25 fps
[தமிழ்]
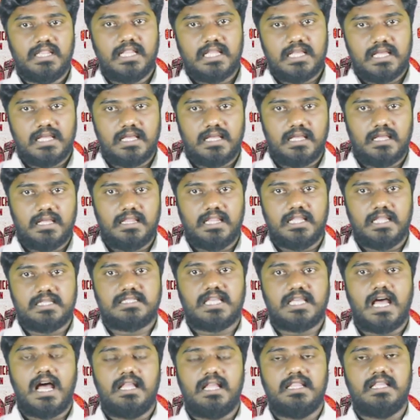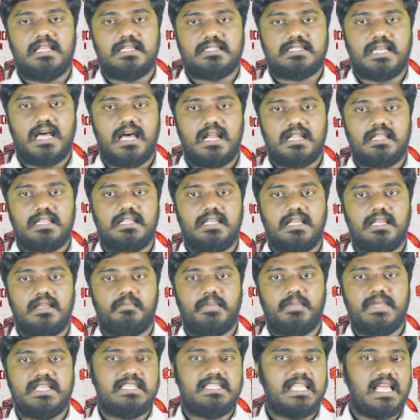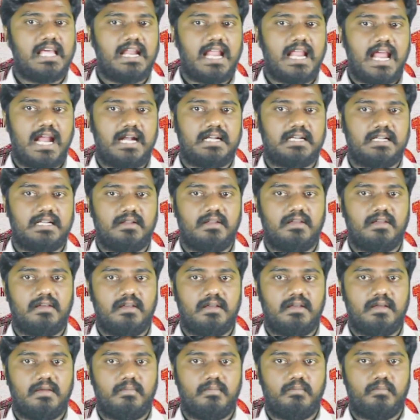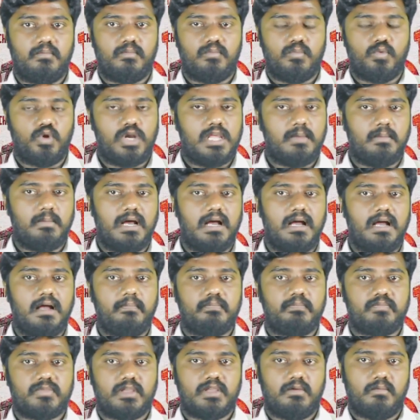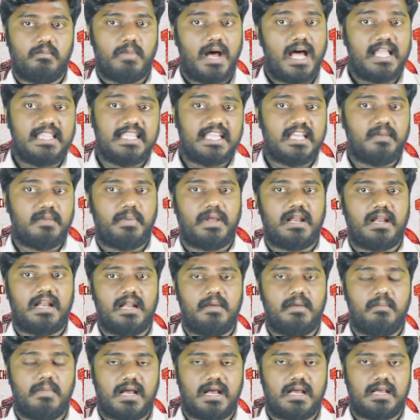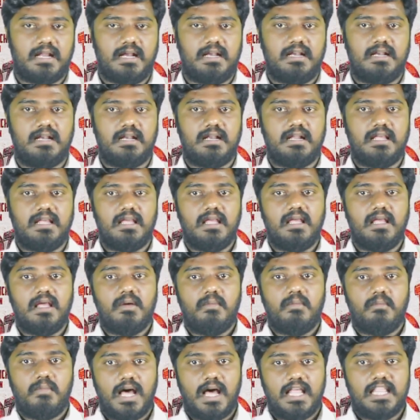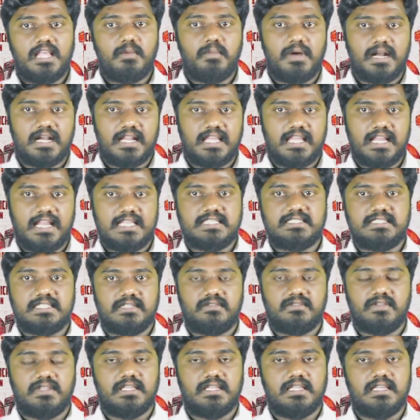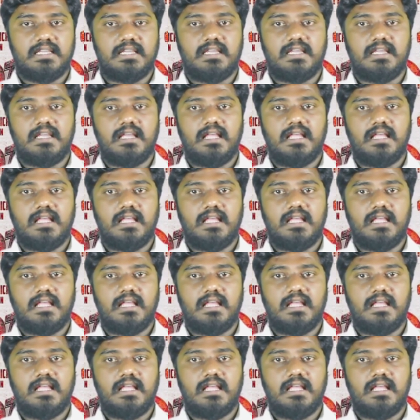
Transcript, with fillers: இந்த இந்த சாதியை சார்ந்து பிசிஆர் ஆக்ட் மூலிமா பாதிக்கப்படுற மக்கள் பாதிக்கப்பட்ட இளைஞன் வந்து